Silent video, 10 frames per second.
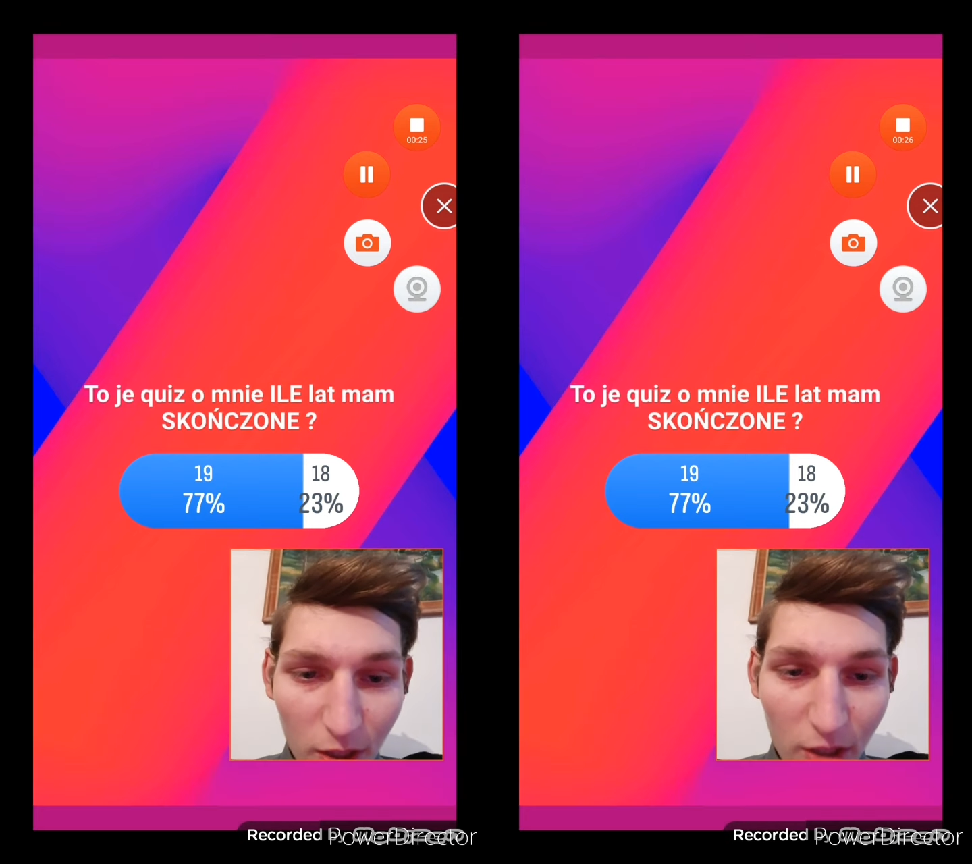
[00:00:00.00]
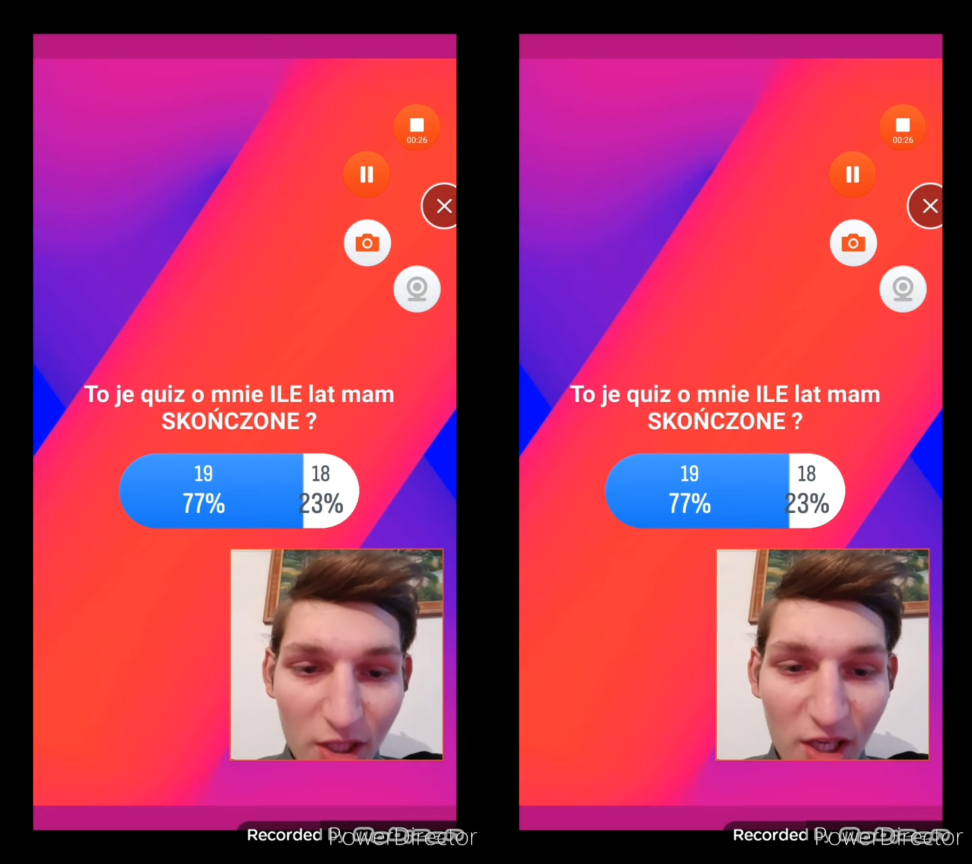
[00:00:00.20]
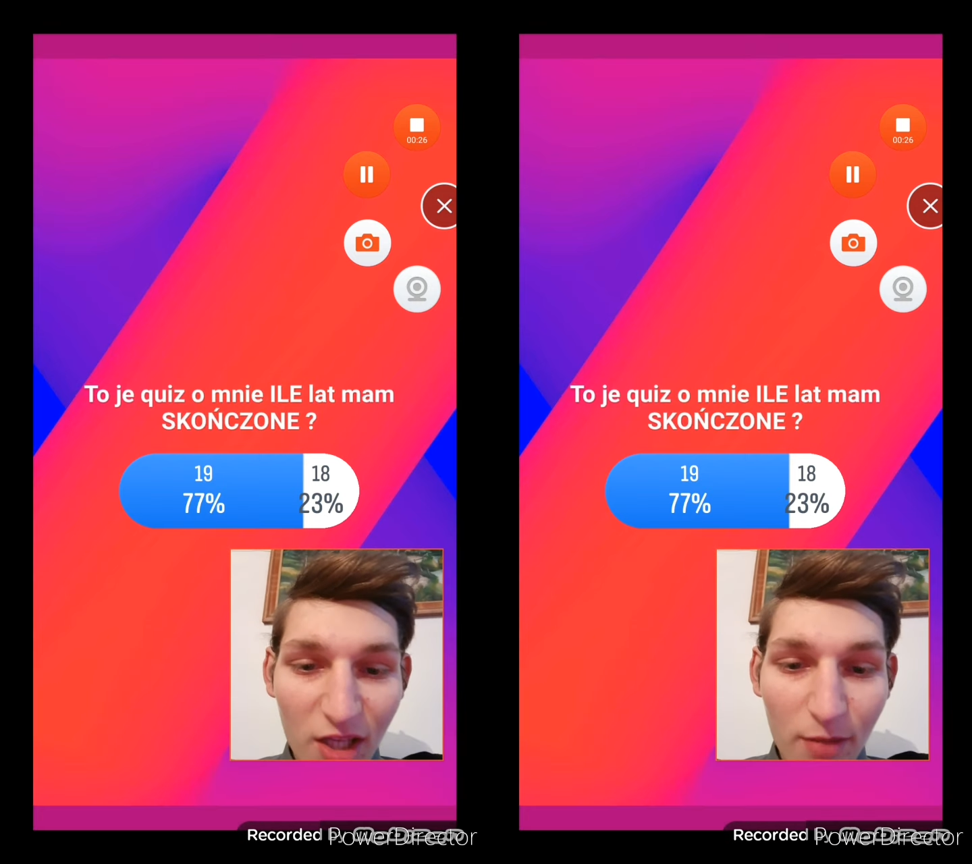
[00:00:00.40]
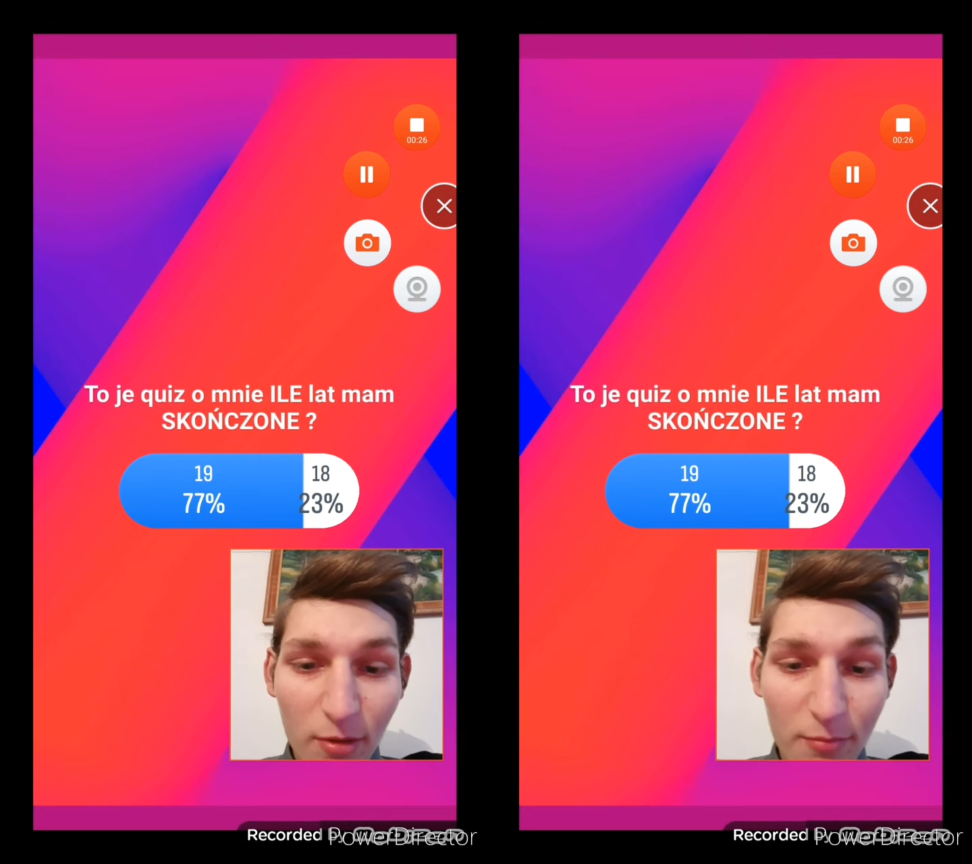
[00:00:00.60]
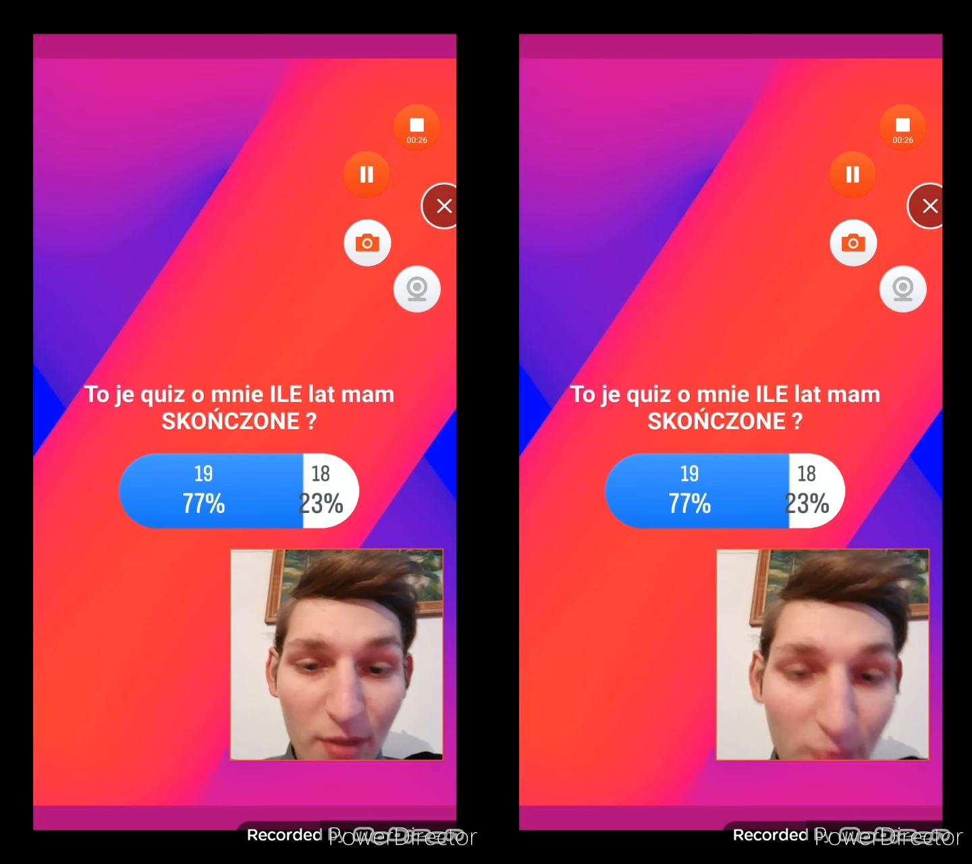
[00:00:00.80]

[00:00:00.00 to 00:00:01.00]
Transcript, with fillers: ile mam